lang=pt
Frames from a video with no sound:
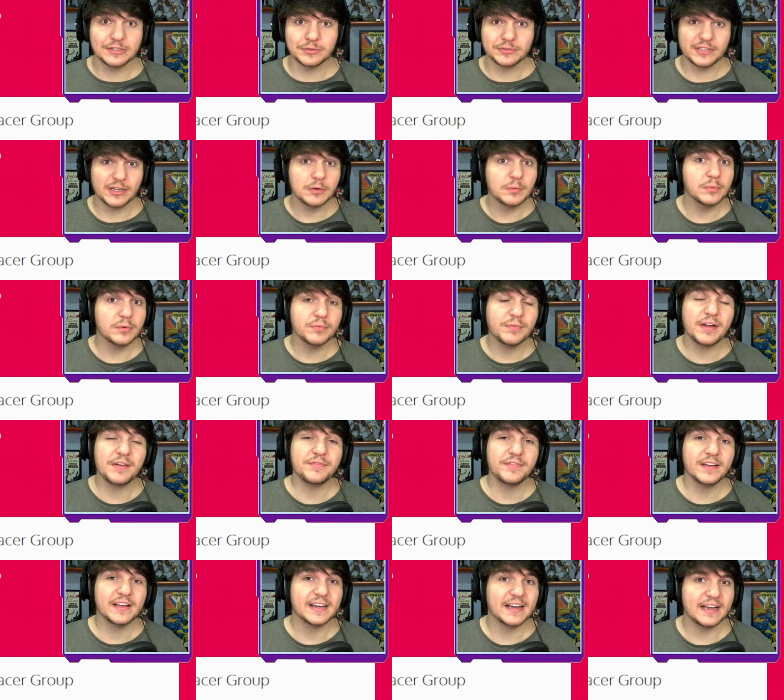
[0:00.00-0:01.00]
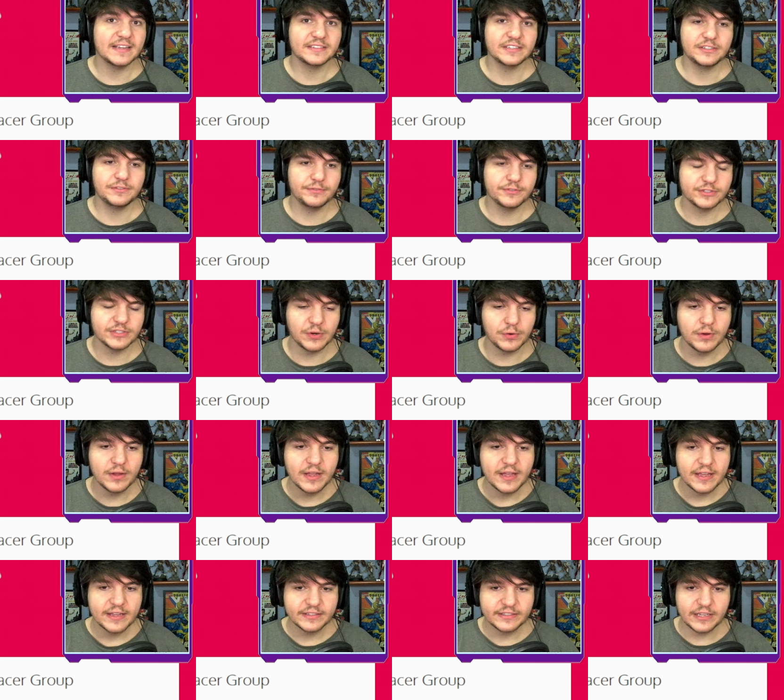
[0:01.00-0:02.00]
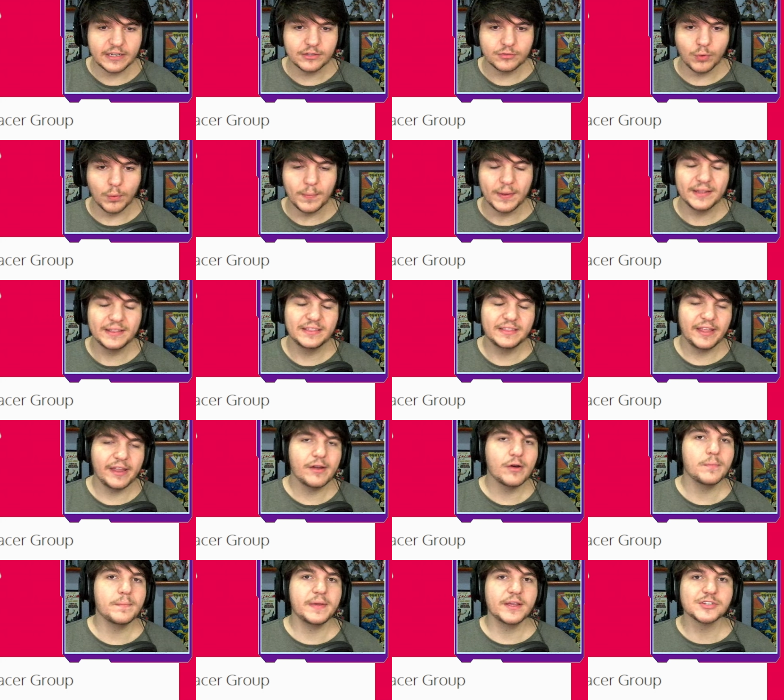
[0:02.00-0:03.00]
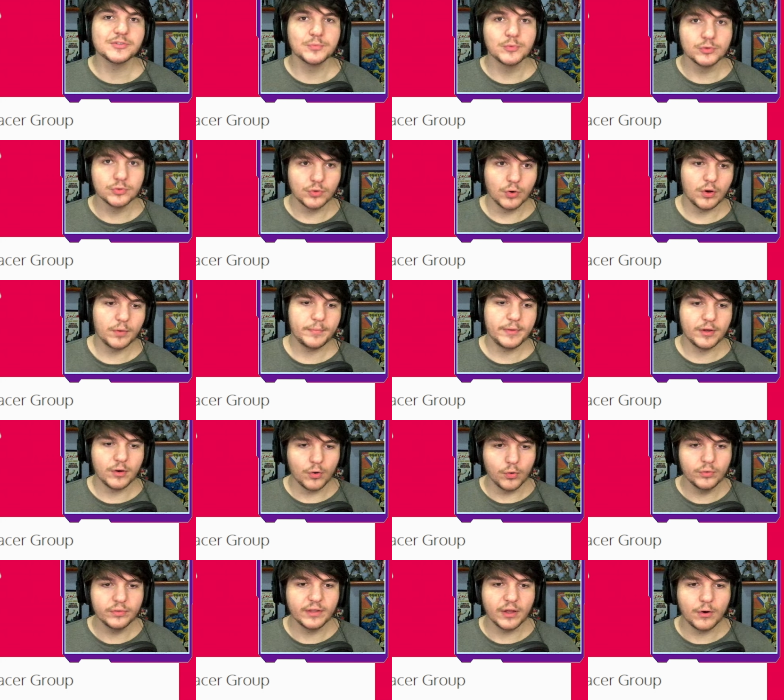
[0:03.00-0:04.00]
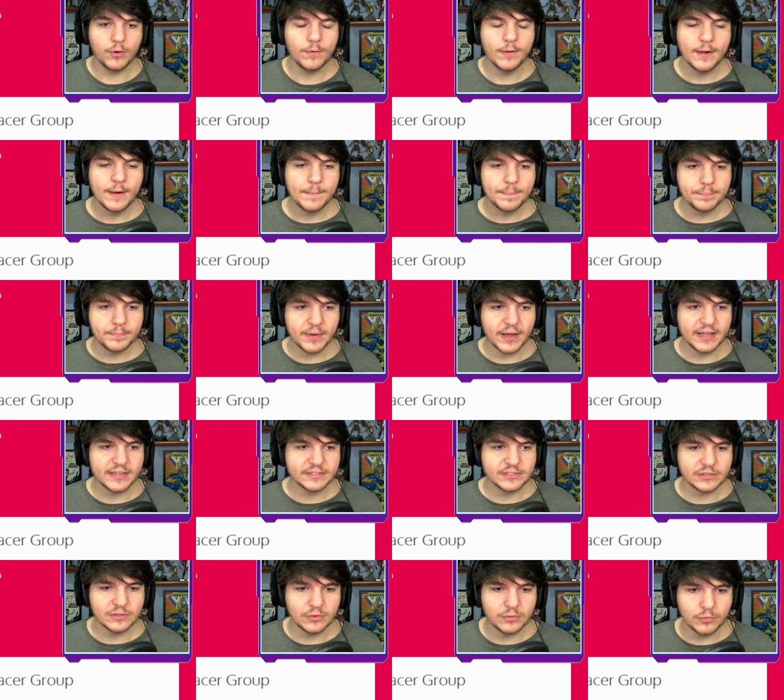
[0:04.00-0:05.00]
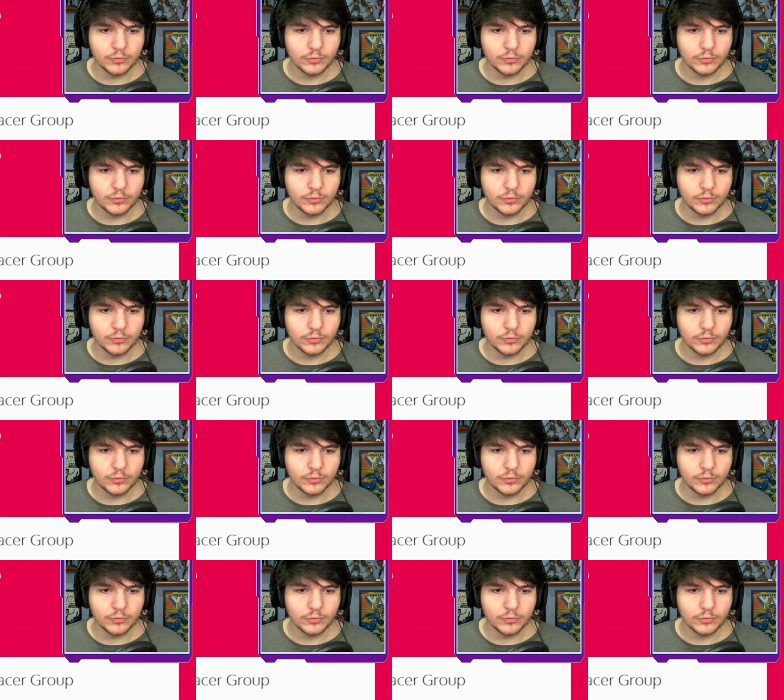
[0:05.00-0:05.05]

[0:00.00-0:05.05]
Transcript: Não sei como que vai ficar essa divisão, se eles vão manter o mesmo nome ou não, mas